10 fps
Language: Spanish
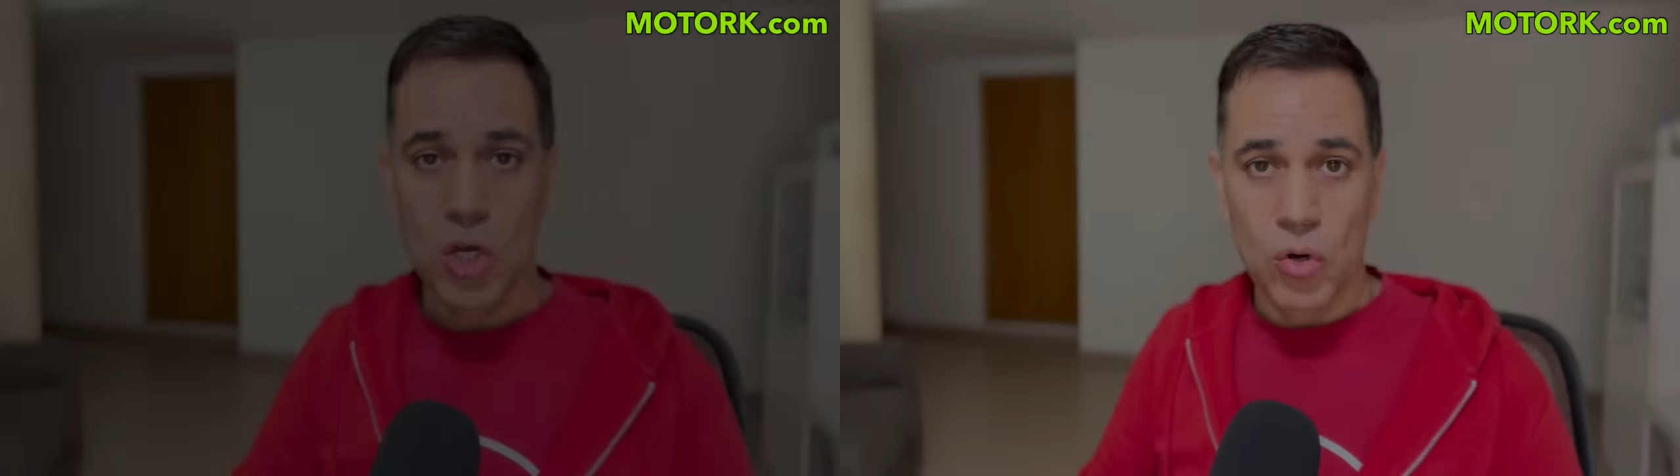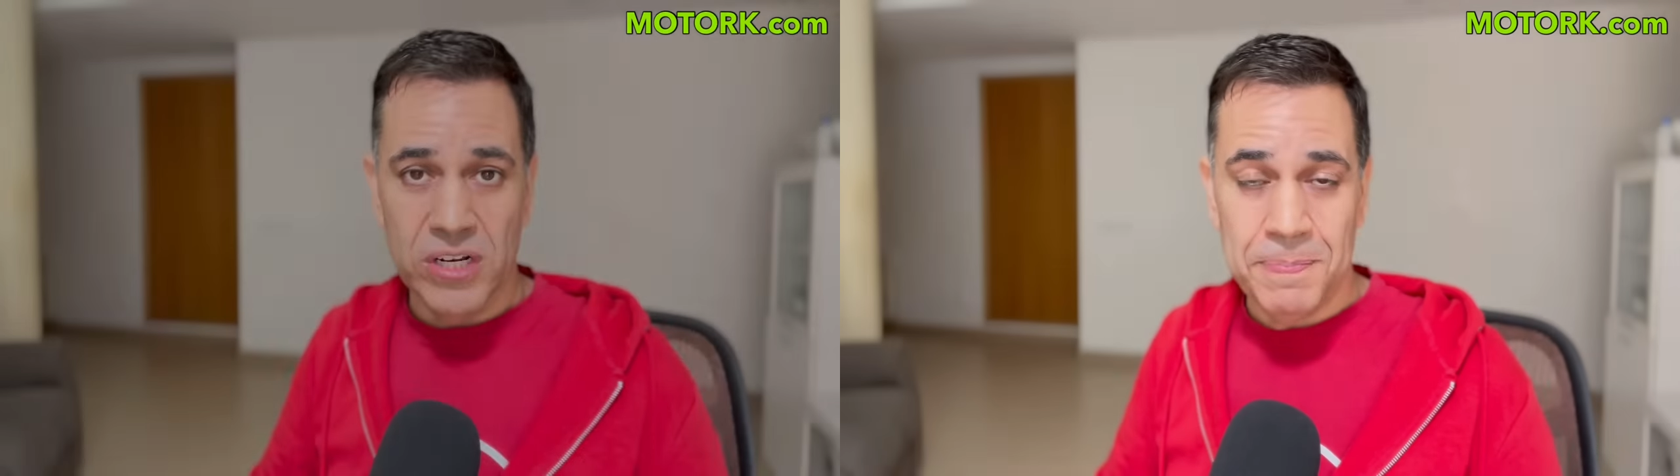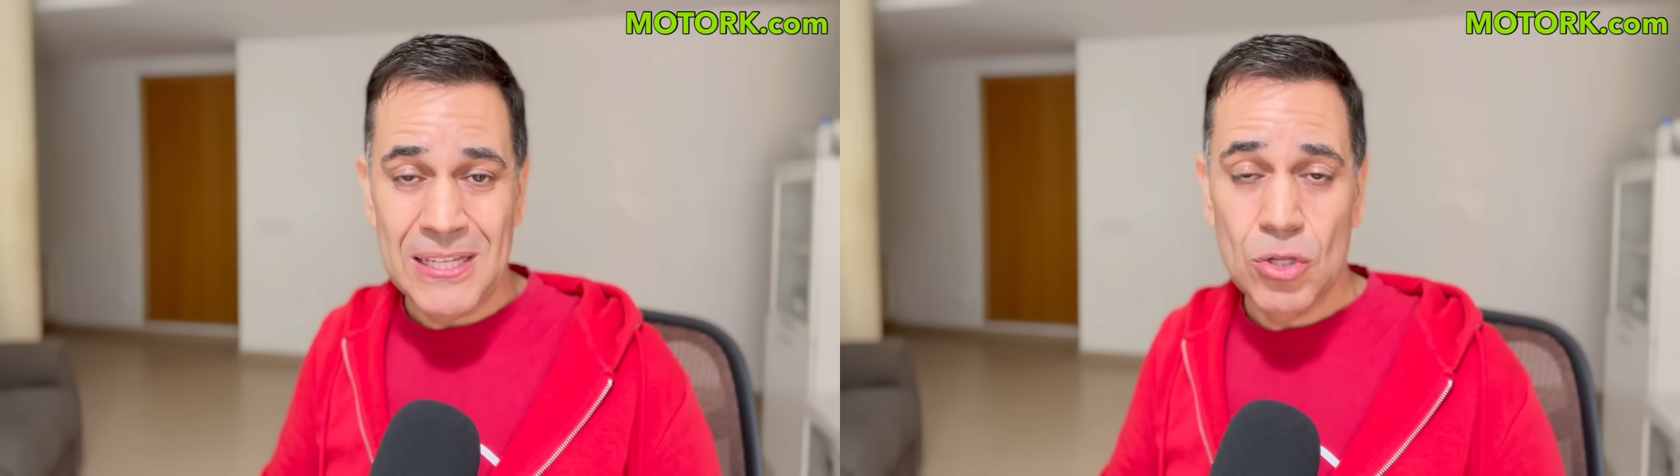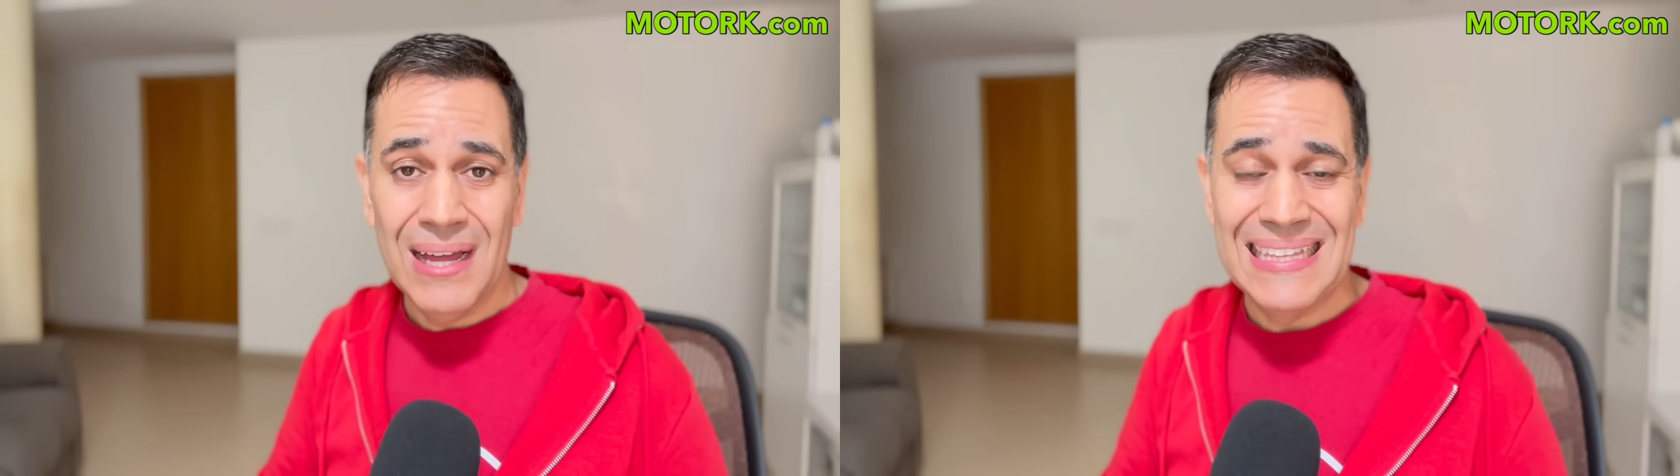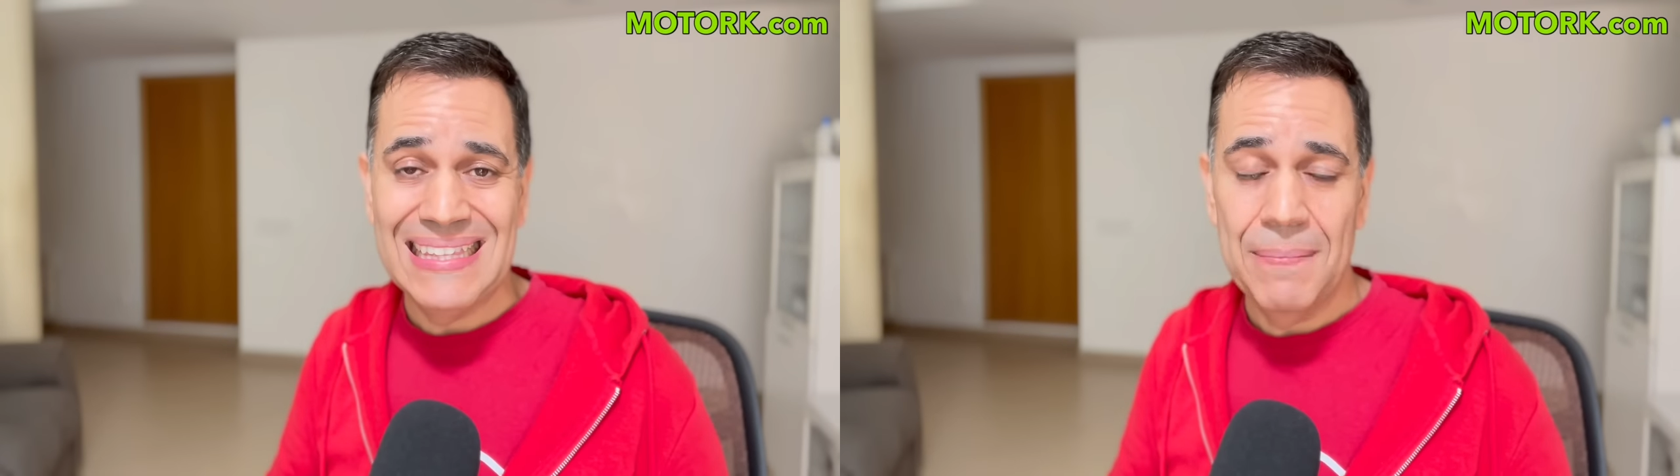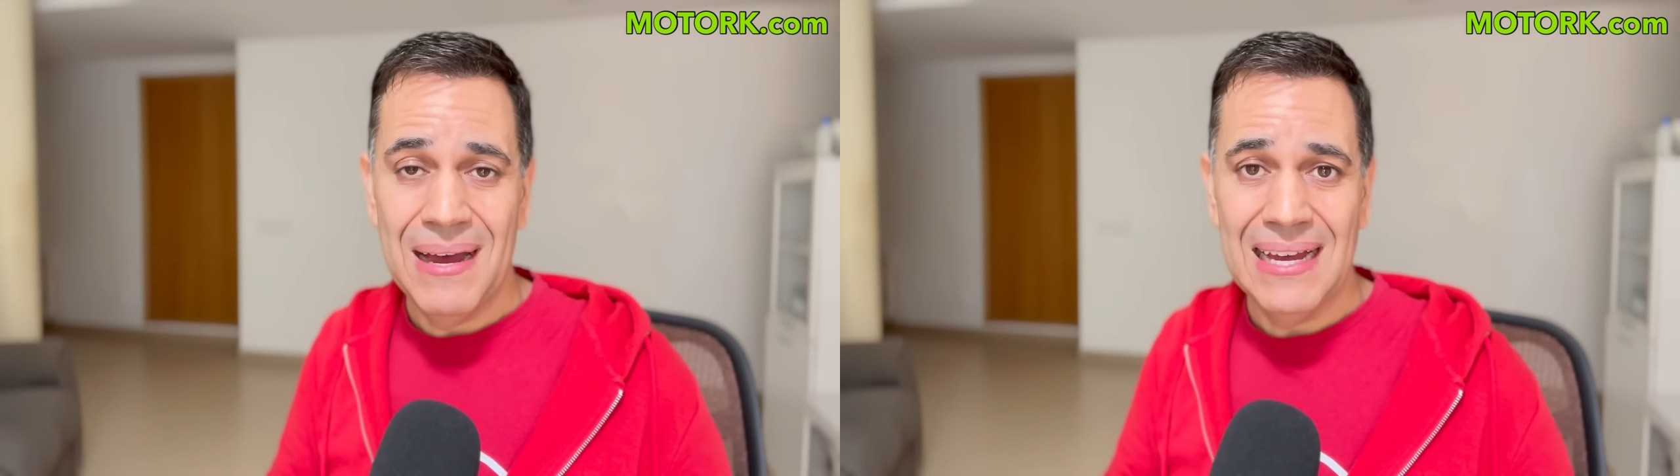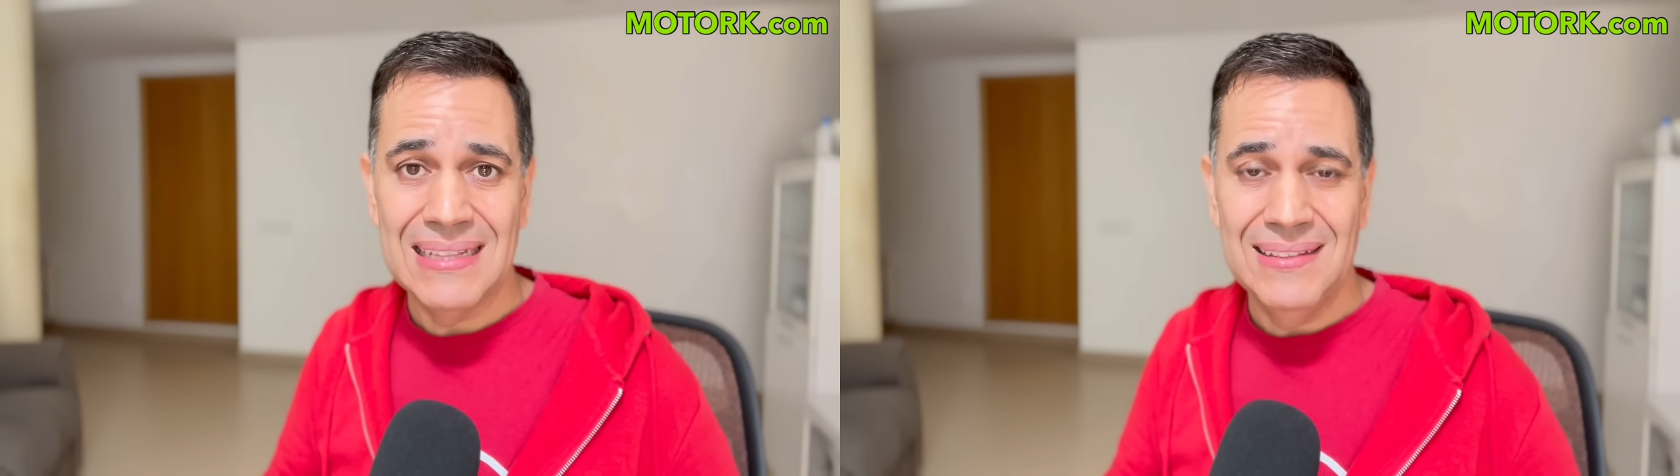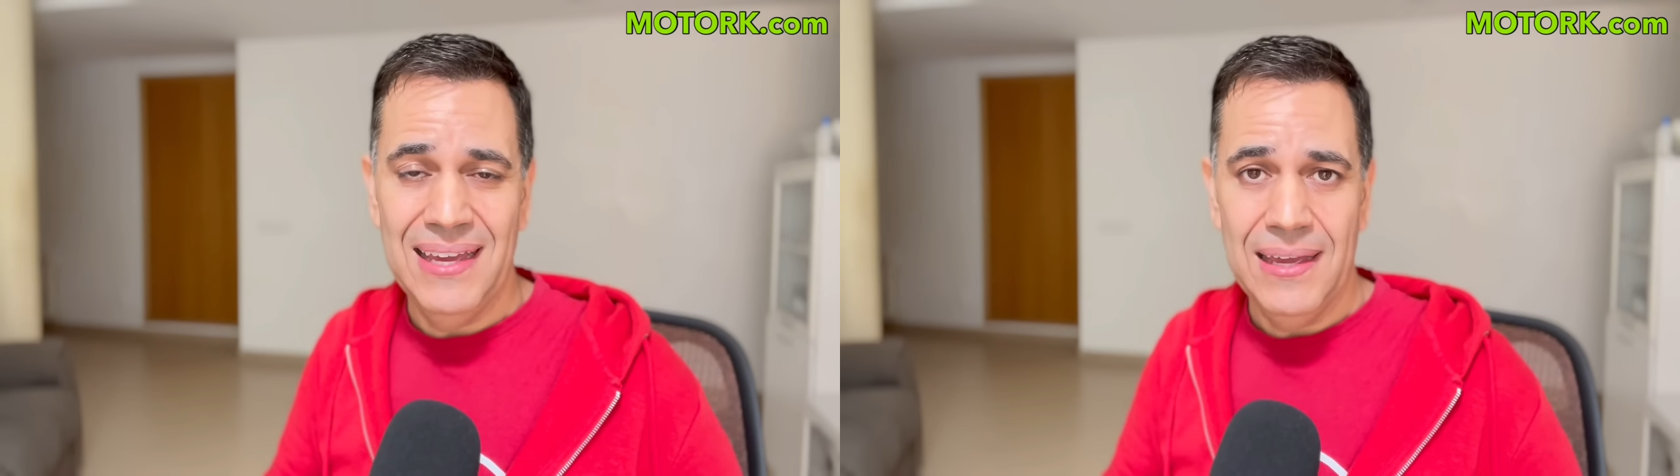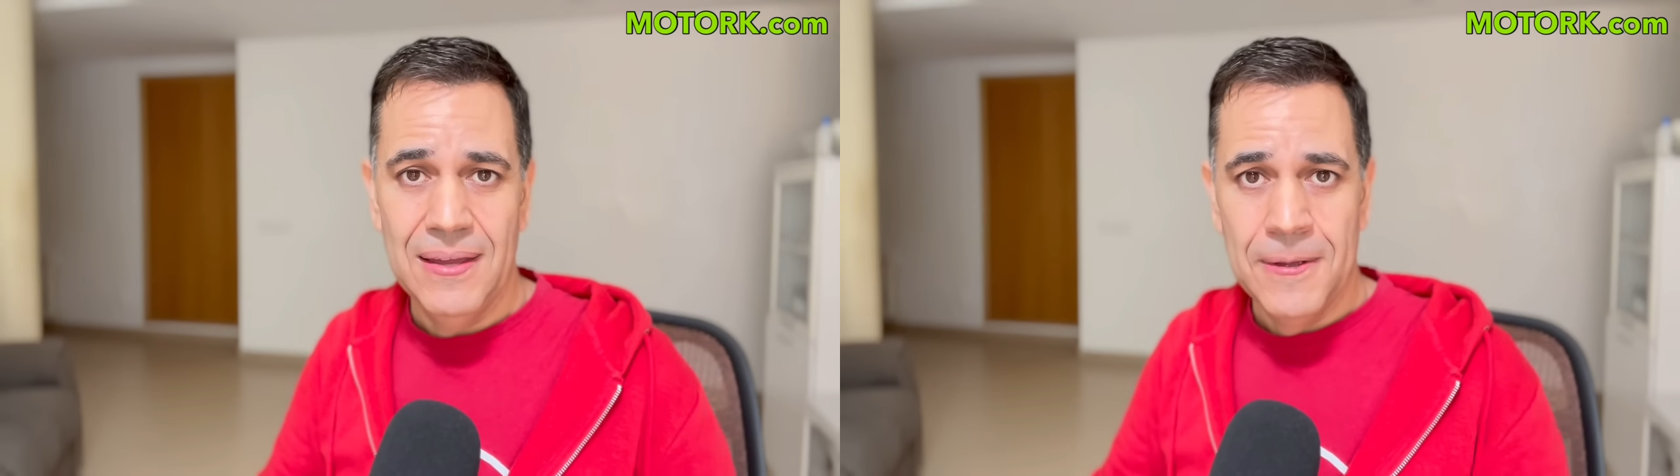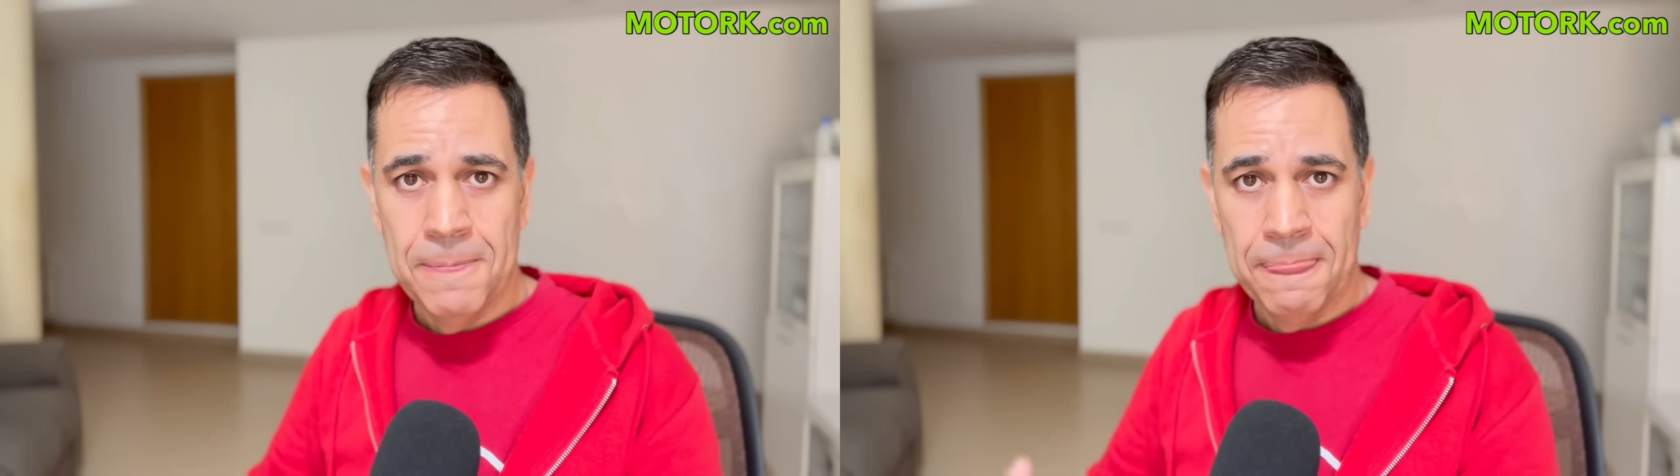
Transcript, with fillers: Con respecto al tema de